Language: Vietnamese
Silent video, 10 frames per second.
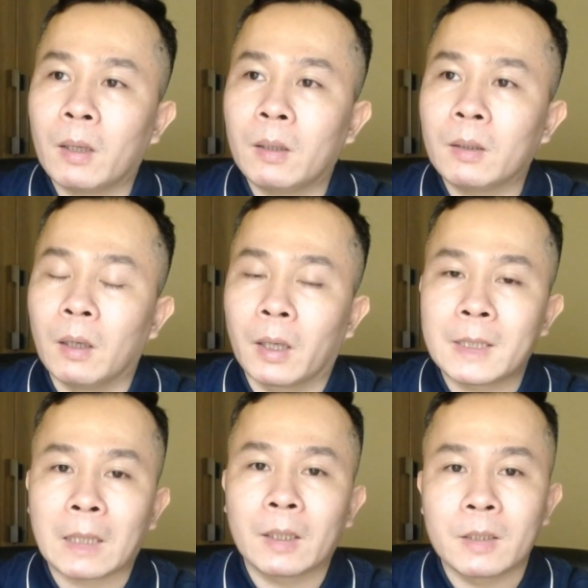ở cái
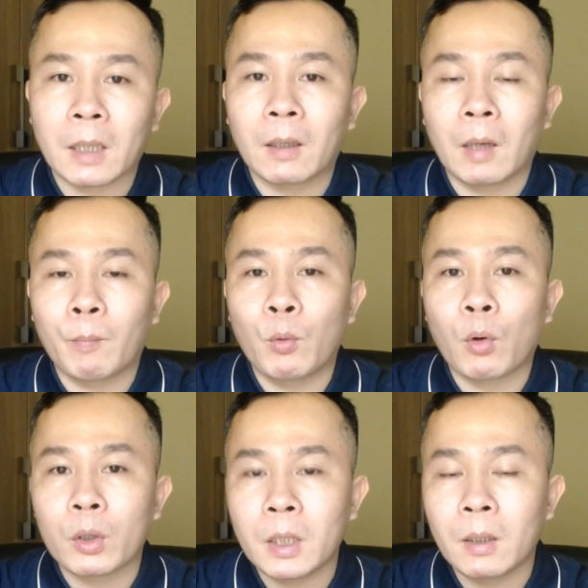dạng tiền chất là
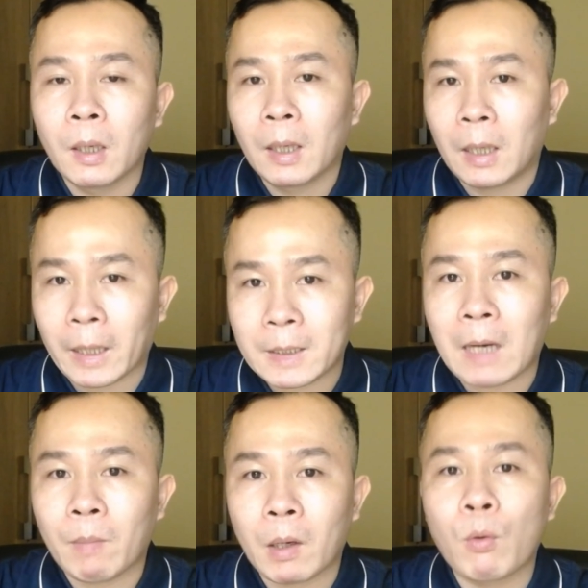progoitrin, là cái
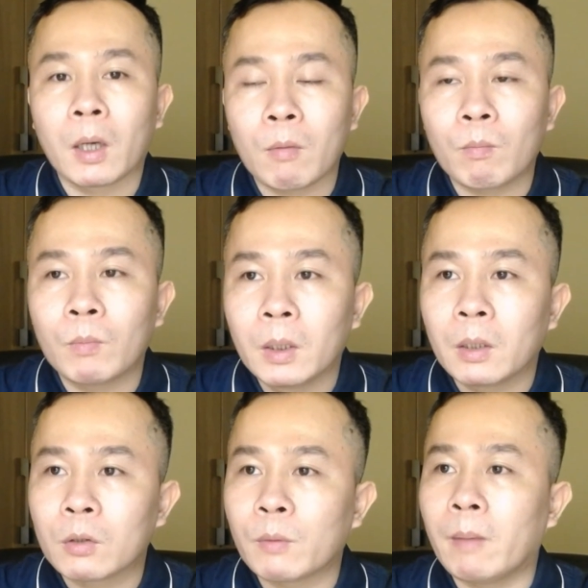dạng mà không hoạt động.
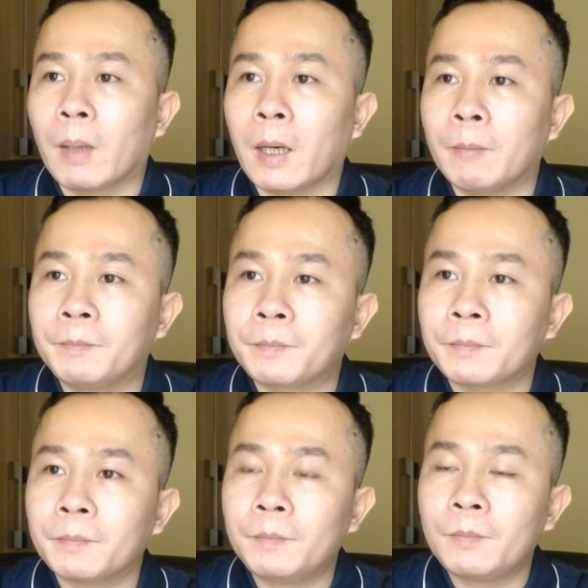Thế do vậy mà
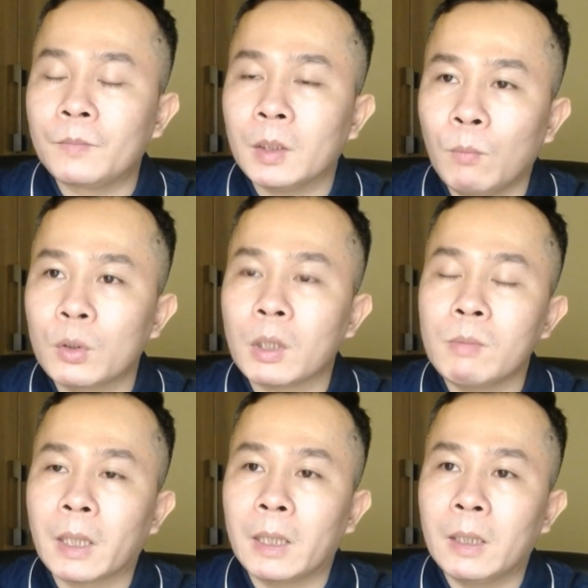một trong
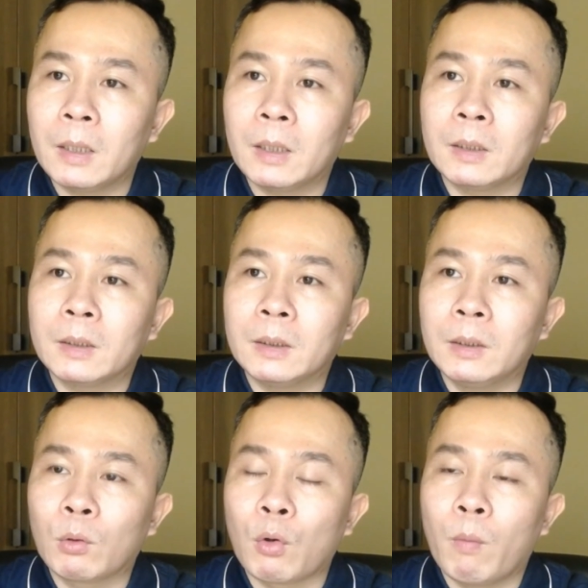những cái
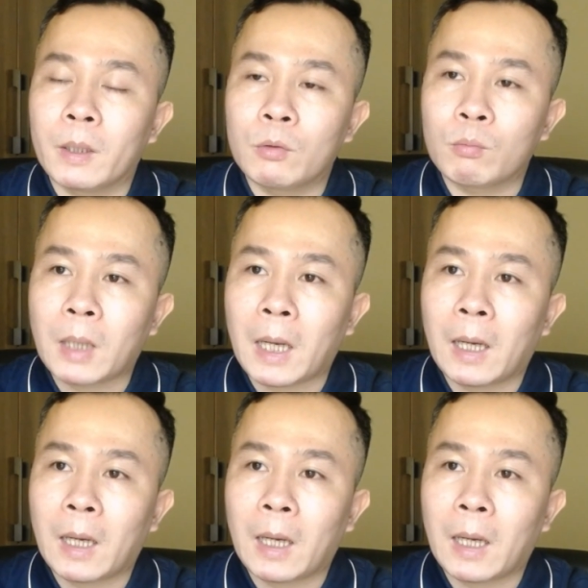yếu tố mà chúng ta